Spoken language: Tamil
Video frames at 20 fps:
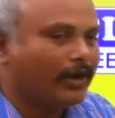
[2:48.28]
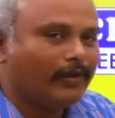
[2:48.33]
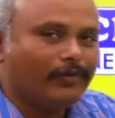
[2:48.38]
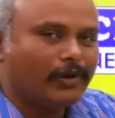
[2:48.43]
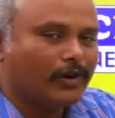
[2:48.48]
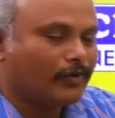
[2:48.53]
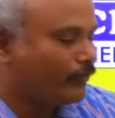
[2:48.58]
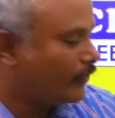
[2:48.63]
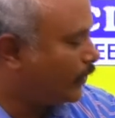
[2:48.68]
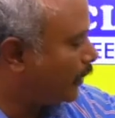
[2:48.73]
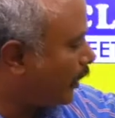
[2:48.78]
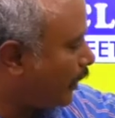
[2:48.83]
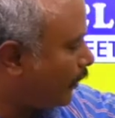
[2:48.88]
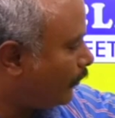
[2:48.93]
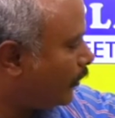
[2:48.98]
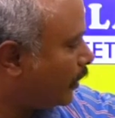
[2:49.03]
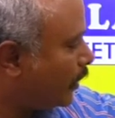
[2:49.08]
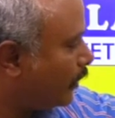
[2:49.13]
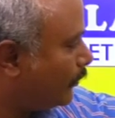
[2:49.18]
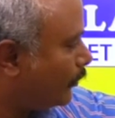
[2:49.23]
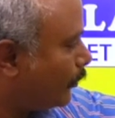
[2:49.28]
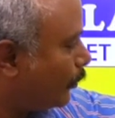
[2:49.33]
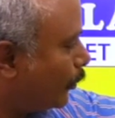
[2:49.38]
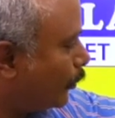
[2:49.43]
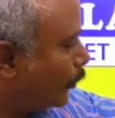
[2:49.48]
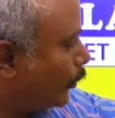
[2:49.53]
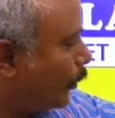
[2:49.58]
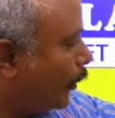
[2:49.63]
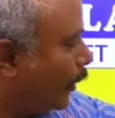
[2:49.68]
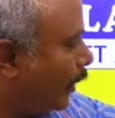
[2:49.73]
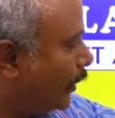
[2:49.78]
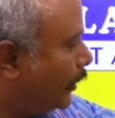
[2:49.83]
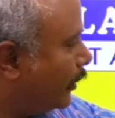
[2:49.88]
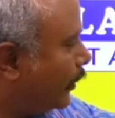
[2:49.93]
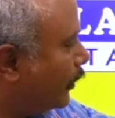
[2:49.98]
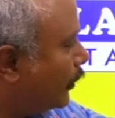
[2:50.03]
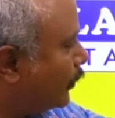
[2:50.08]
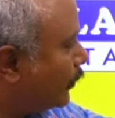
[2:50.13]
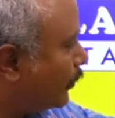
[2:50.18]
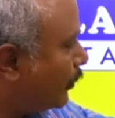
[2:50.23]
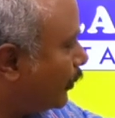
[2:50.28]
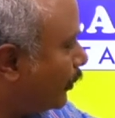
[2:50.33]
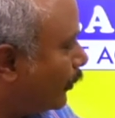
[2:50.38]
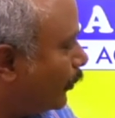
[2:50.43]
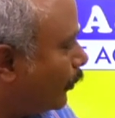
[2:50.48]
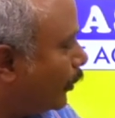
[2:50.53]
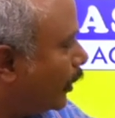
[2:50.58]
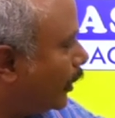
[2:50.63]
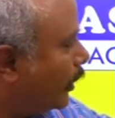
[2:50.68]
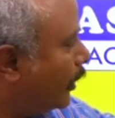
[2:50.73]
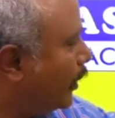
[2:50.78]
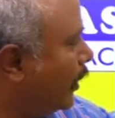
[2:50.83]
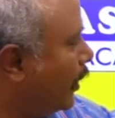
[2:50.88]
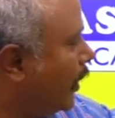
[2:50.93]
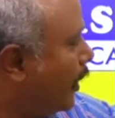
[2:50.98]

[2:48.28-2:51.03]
அவார்ட் ஃபங் அவார்ட் கொடுத்தோம் எந்தெந்த உங்களுக்கு